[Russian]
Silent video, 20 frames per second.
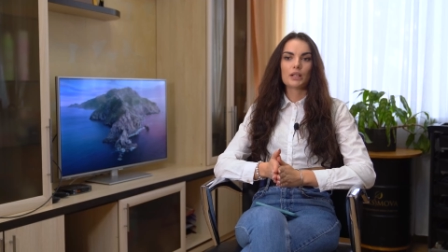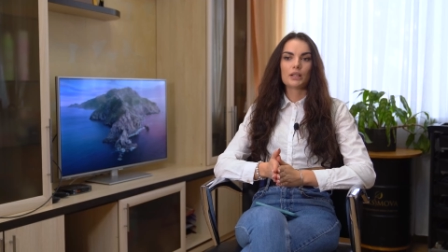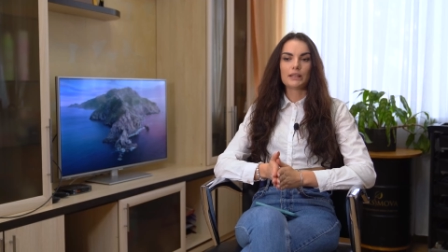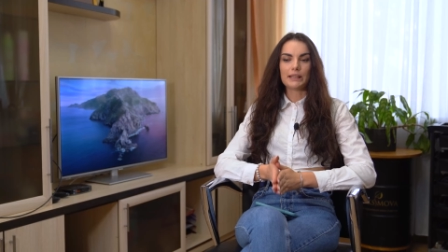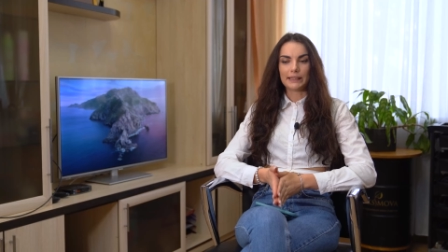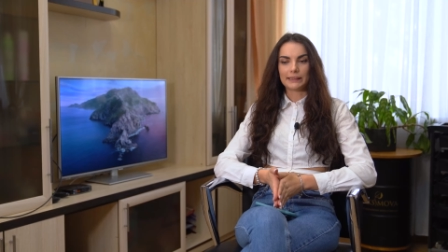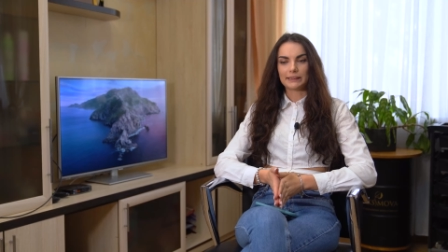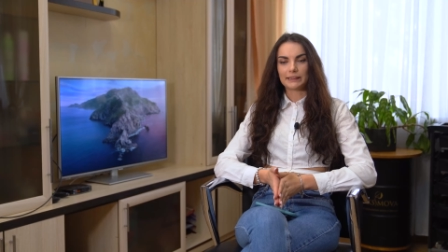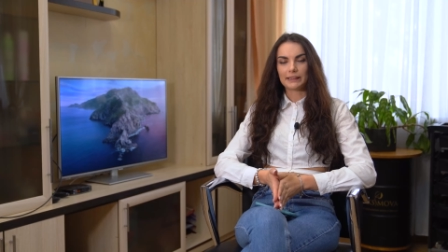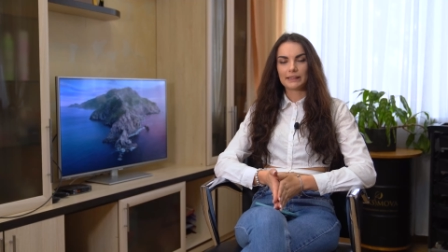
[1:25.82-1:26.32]

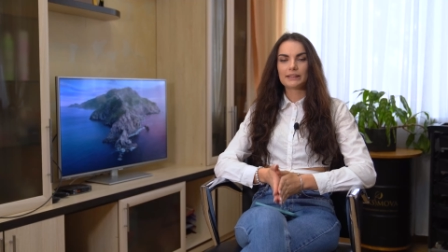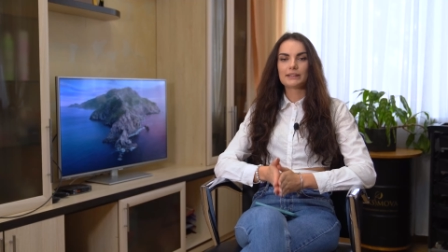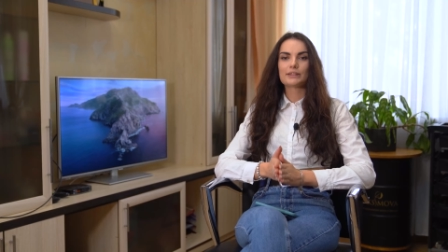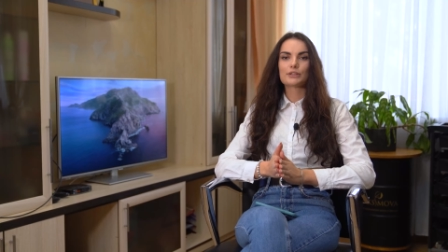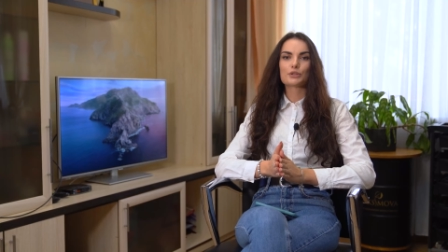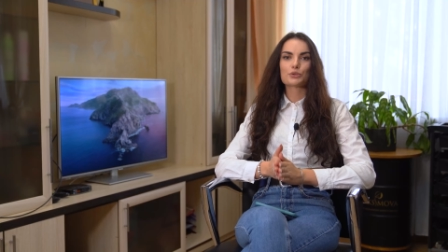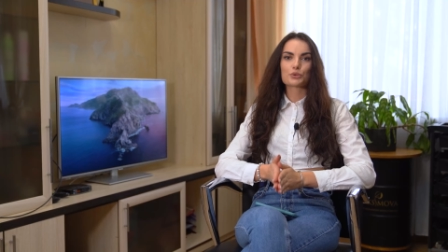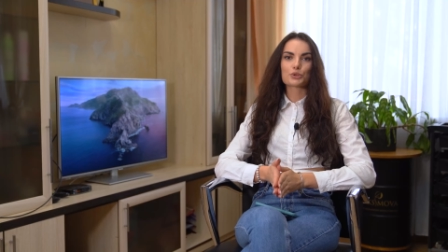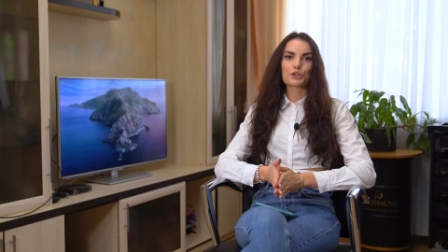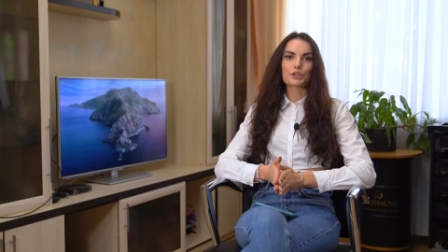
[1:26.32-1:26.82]
Нет, это
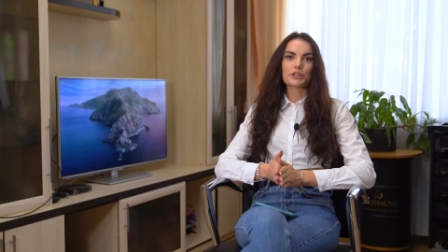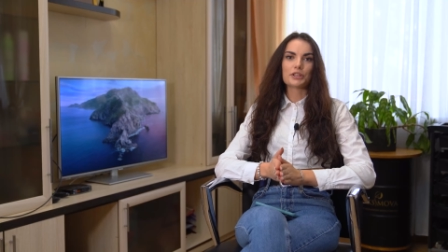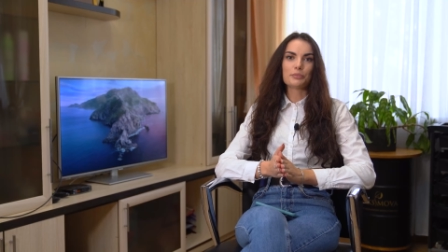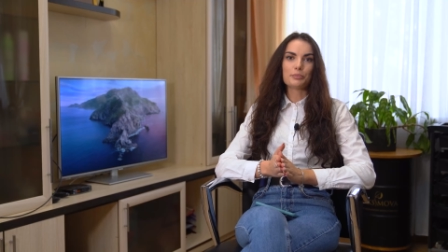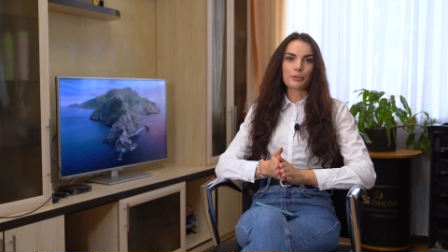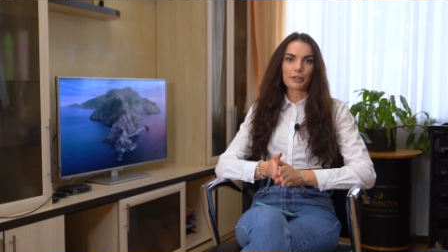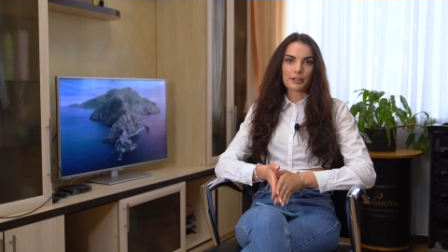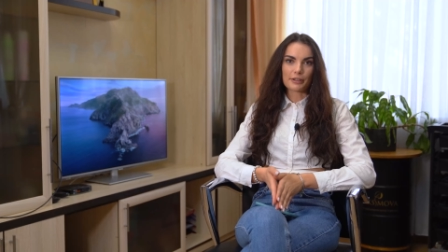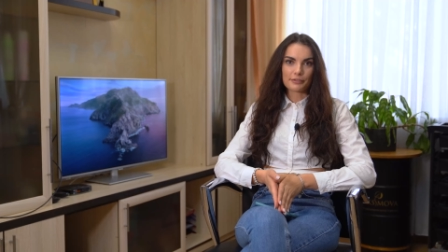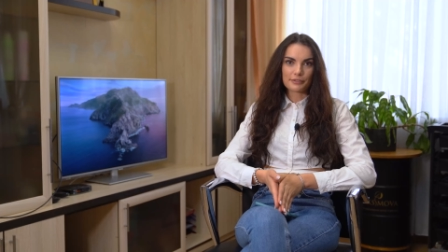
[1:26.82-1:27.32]
тоже
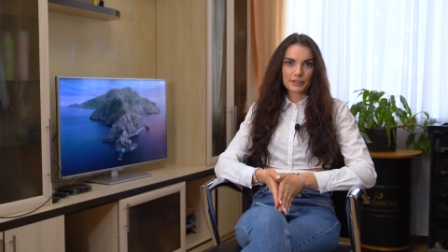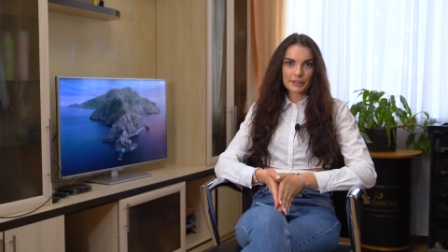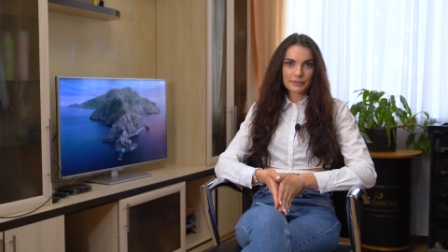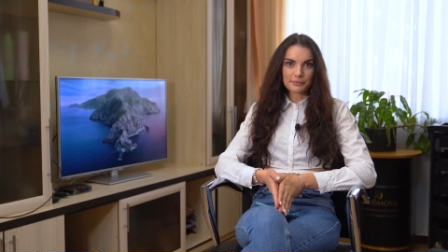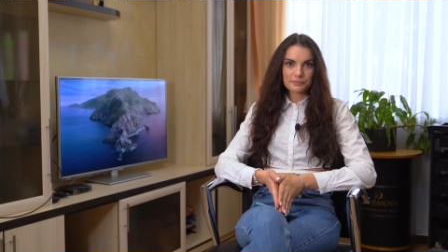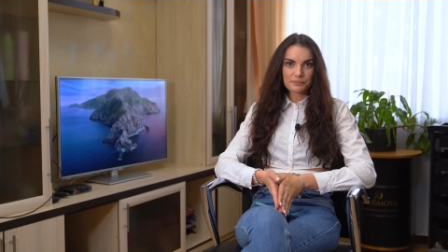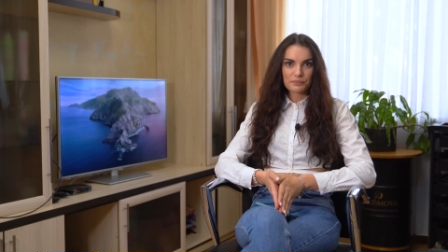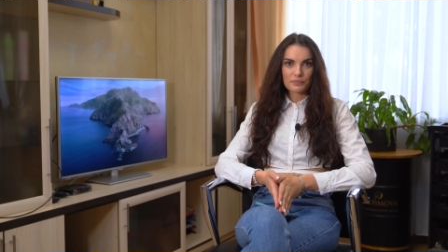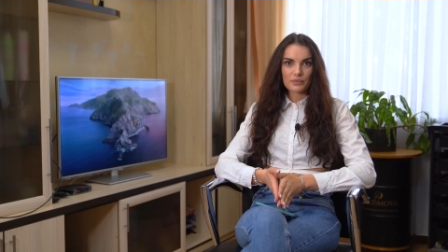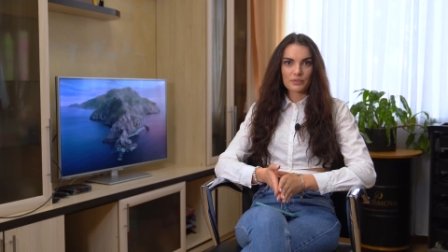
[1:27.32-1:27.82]
неправда,
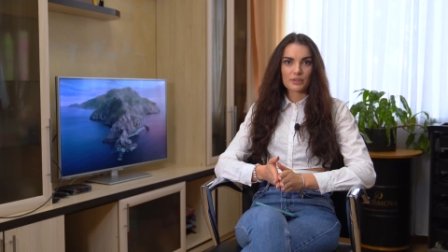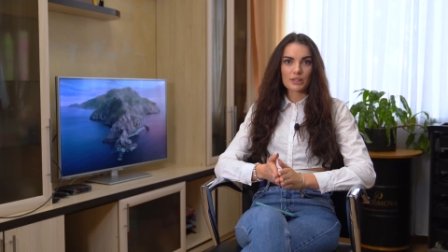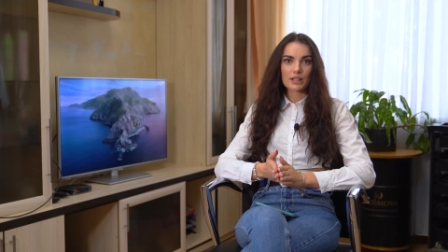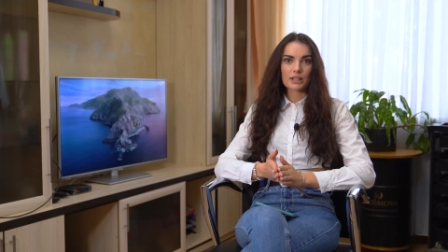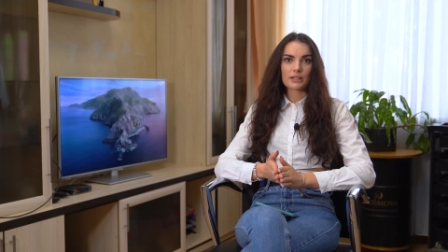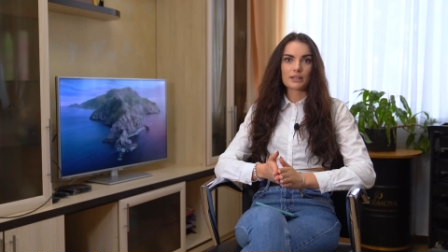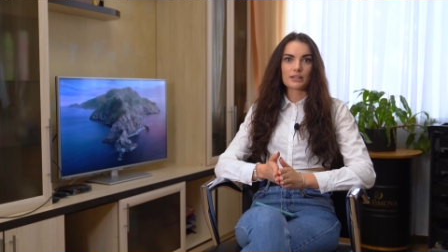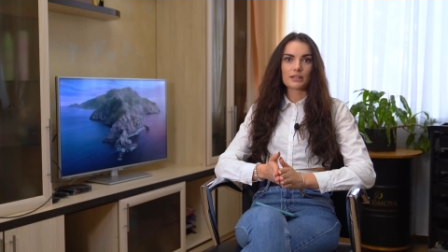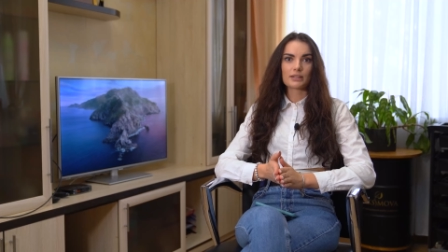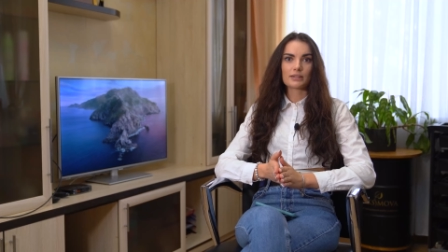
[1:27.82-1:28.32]

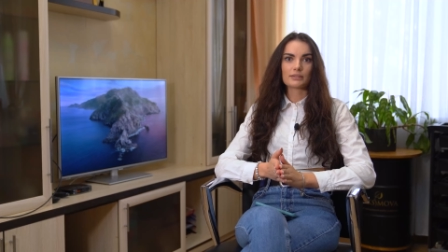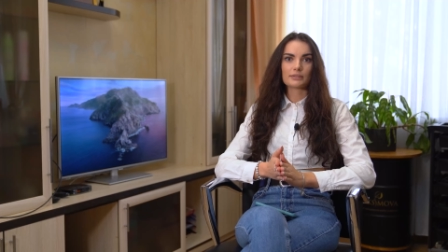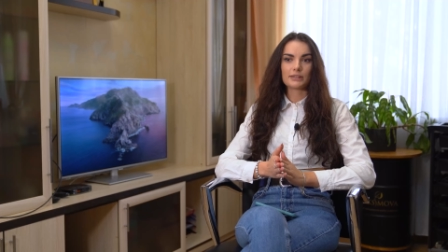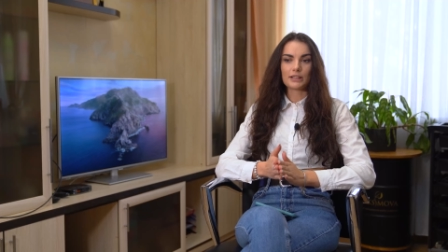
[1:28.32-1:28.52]
так как,